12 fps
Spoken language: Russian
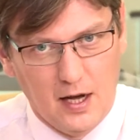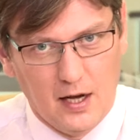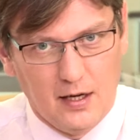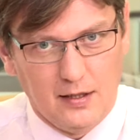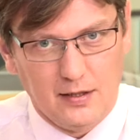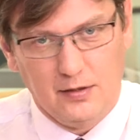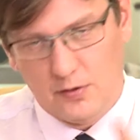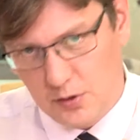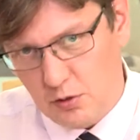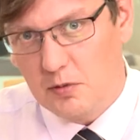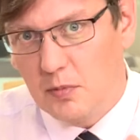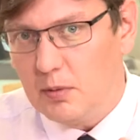
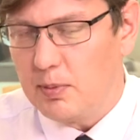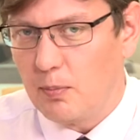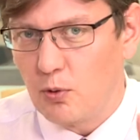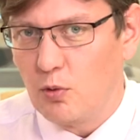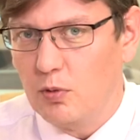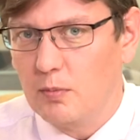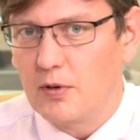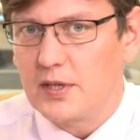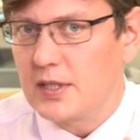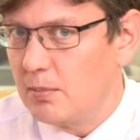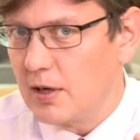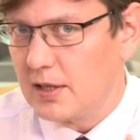Сегодня мы попробуем
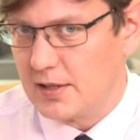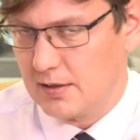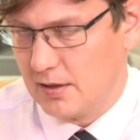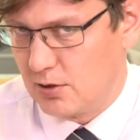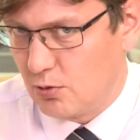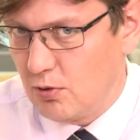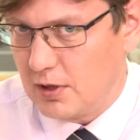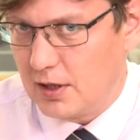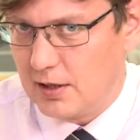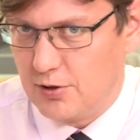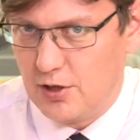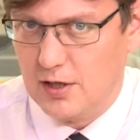разобраться, насколько
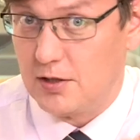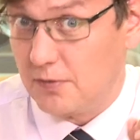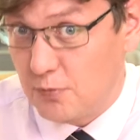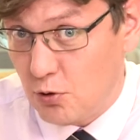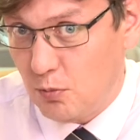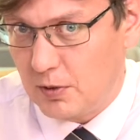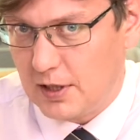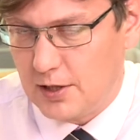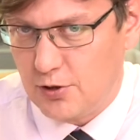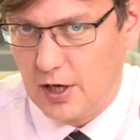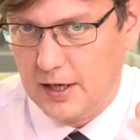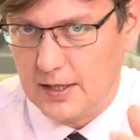отличается, в чем
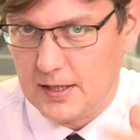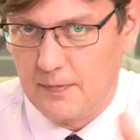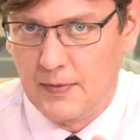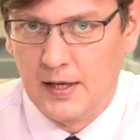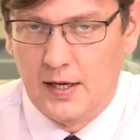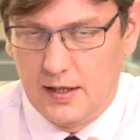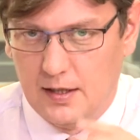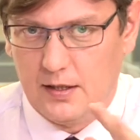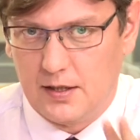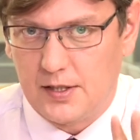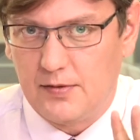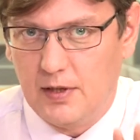отличается
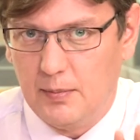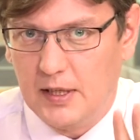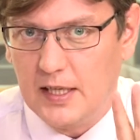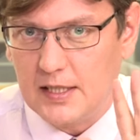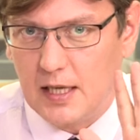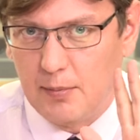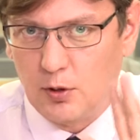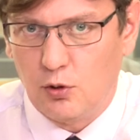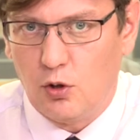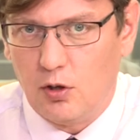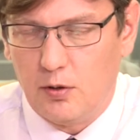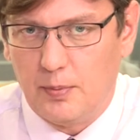со своими гостями.
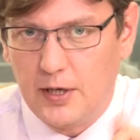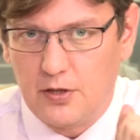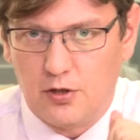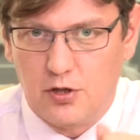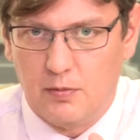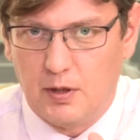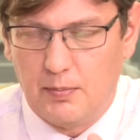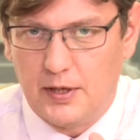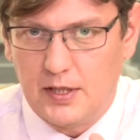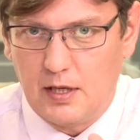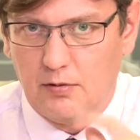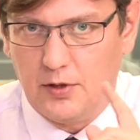Но прежде чем их
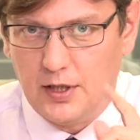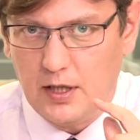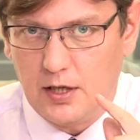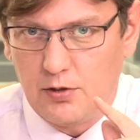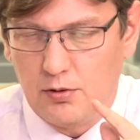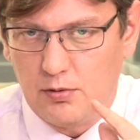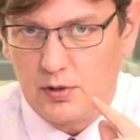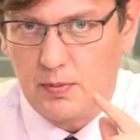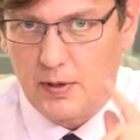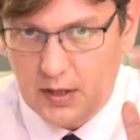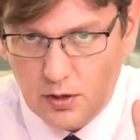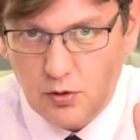представлю, я хочу
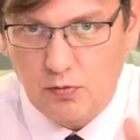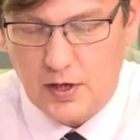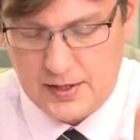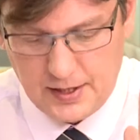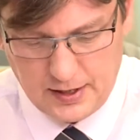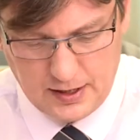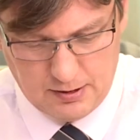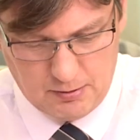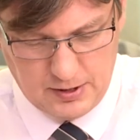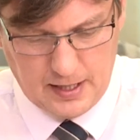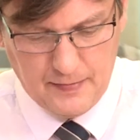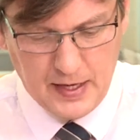спросить у вас, дорогие
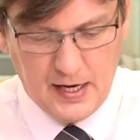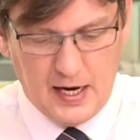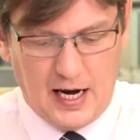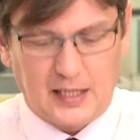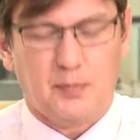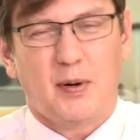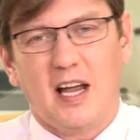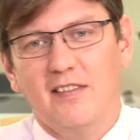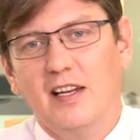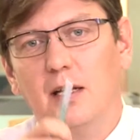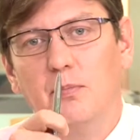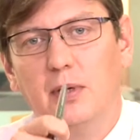друзья,
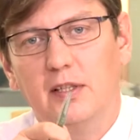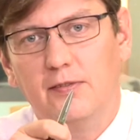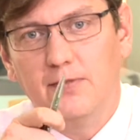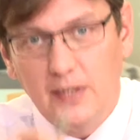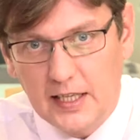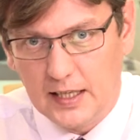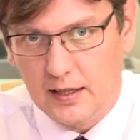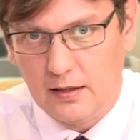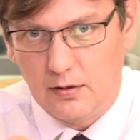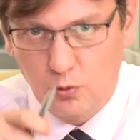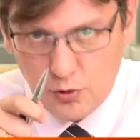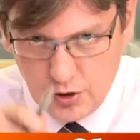отправили бы вы
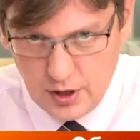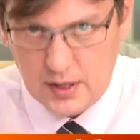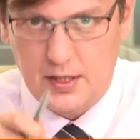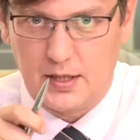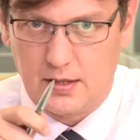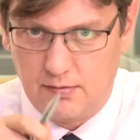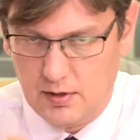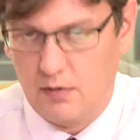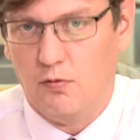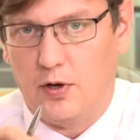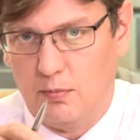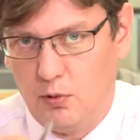учиться
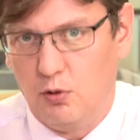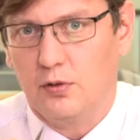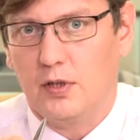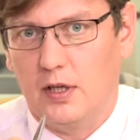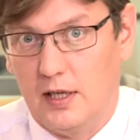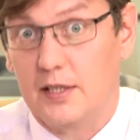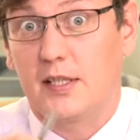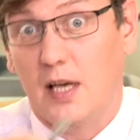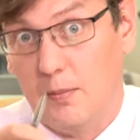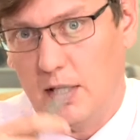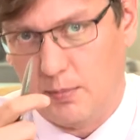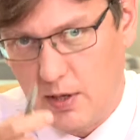своего ребенка или
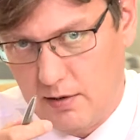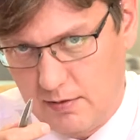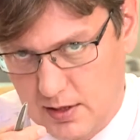сами отправились